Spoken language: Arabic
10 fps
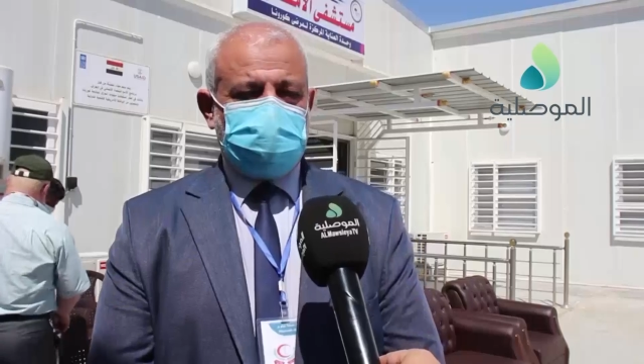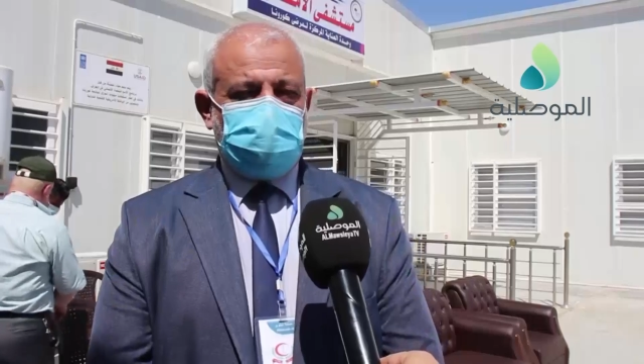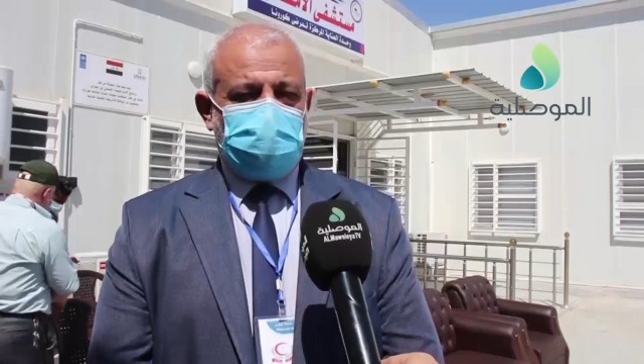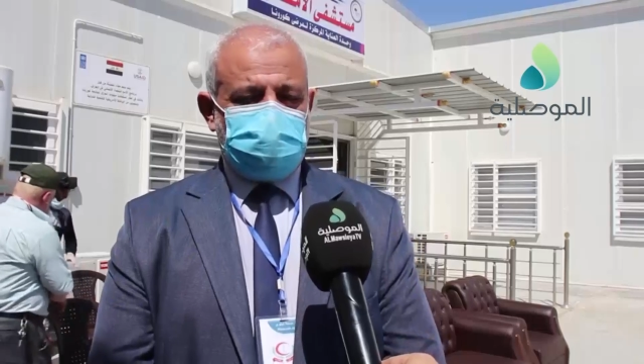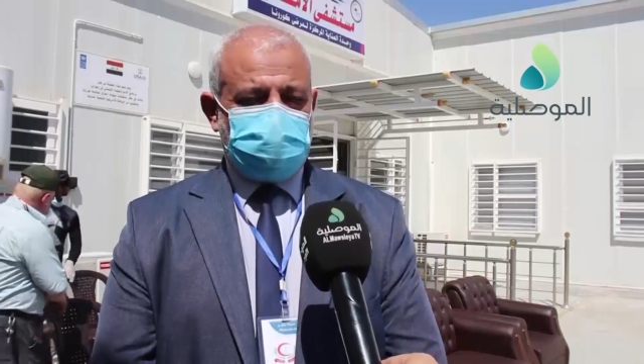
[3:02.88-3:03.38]

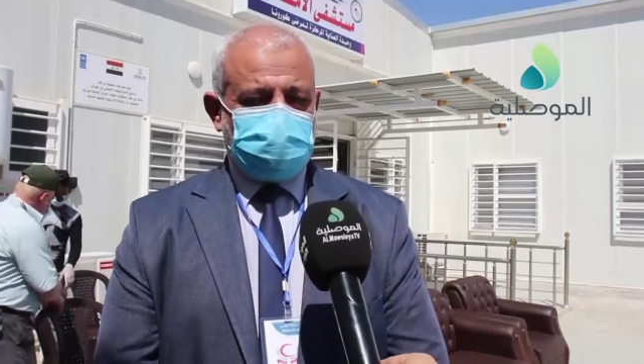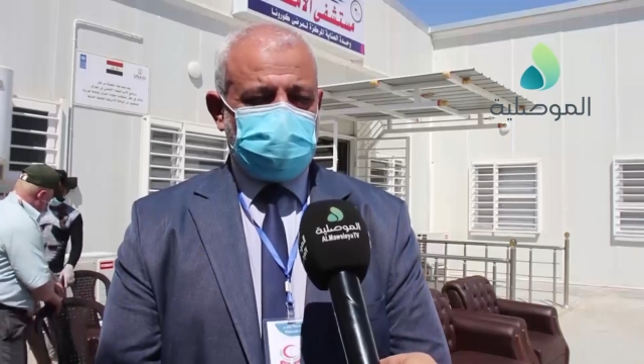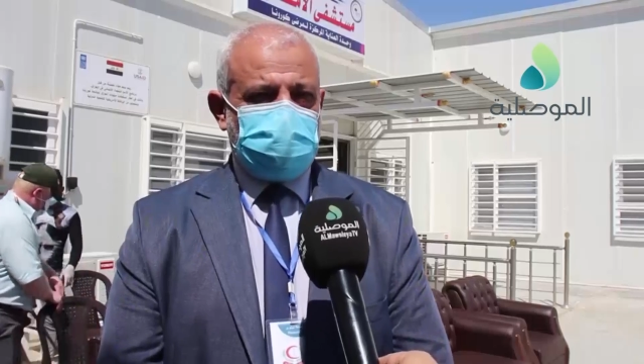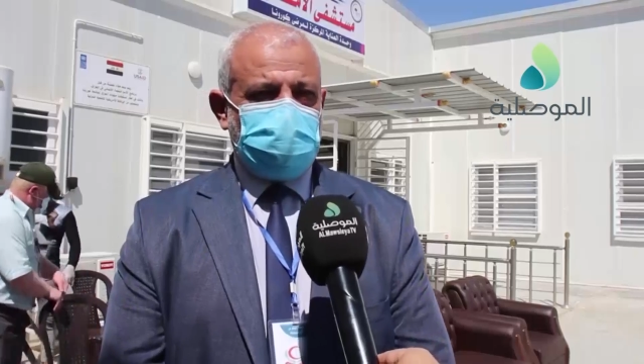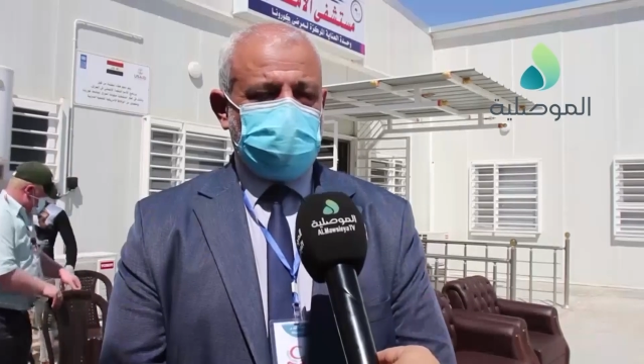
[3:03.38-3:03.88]
الحمد لله
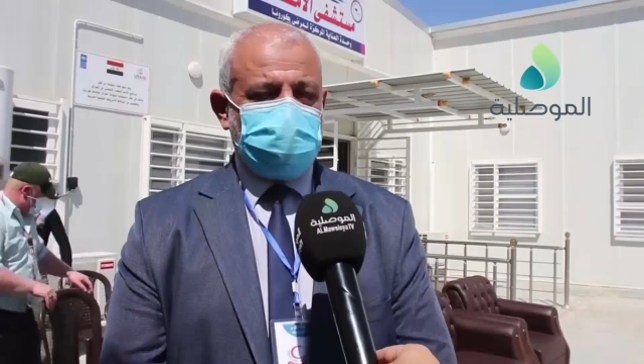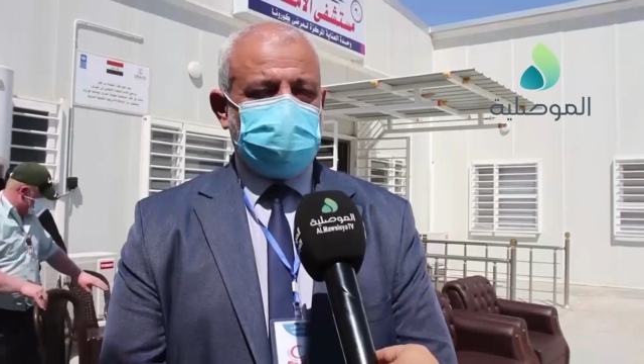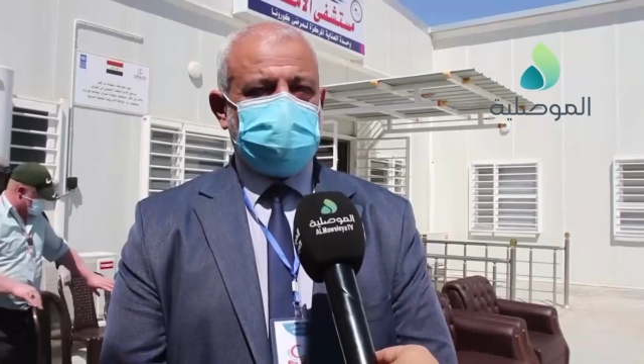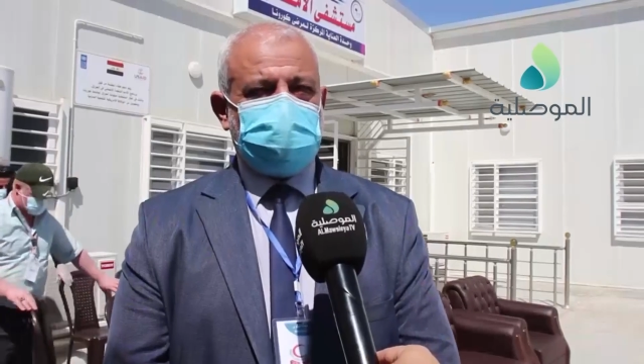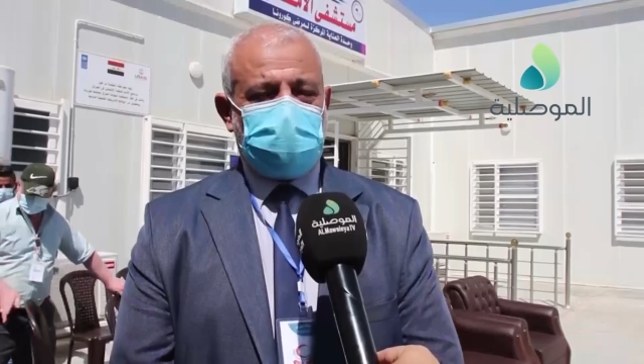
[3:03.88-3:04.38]
والشكر
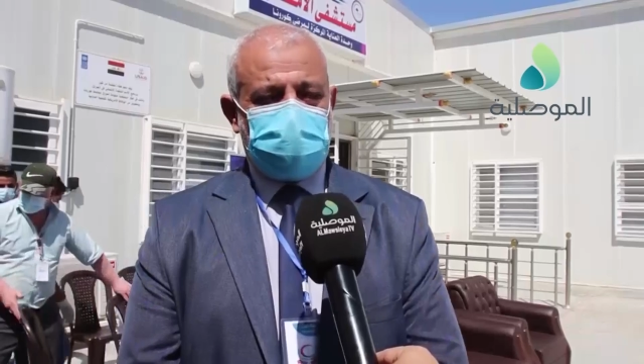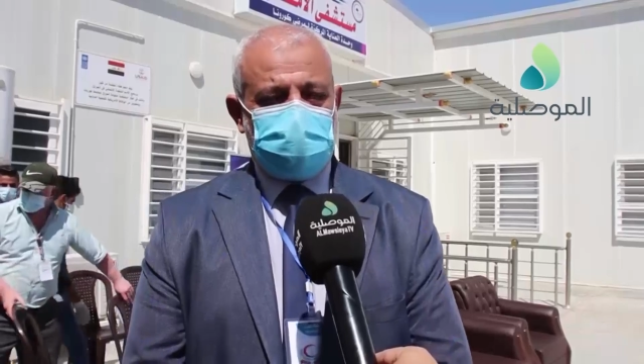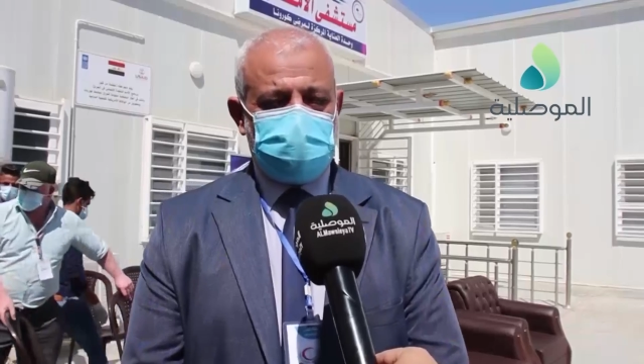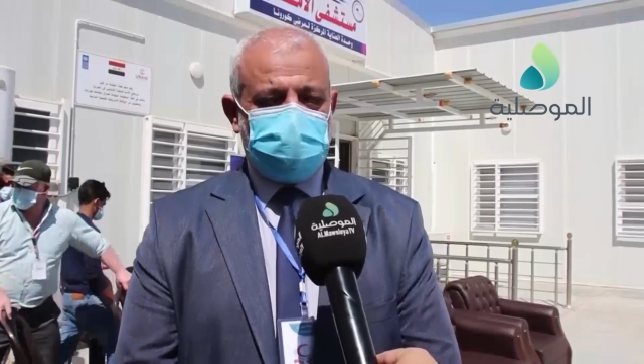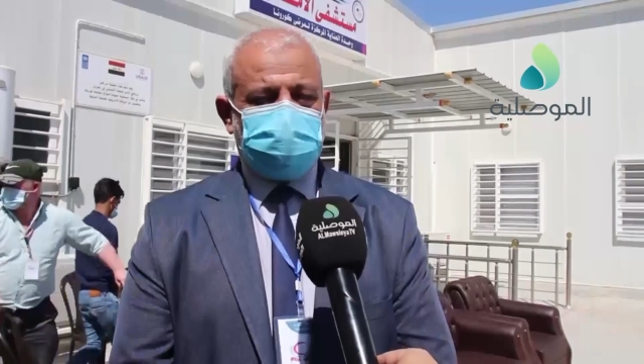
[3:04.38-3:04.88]
اليوم إن شاء الله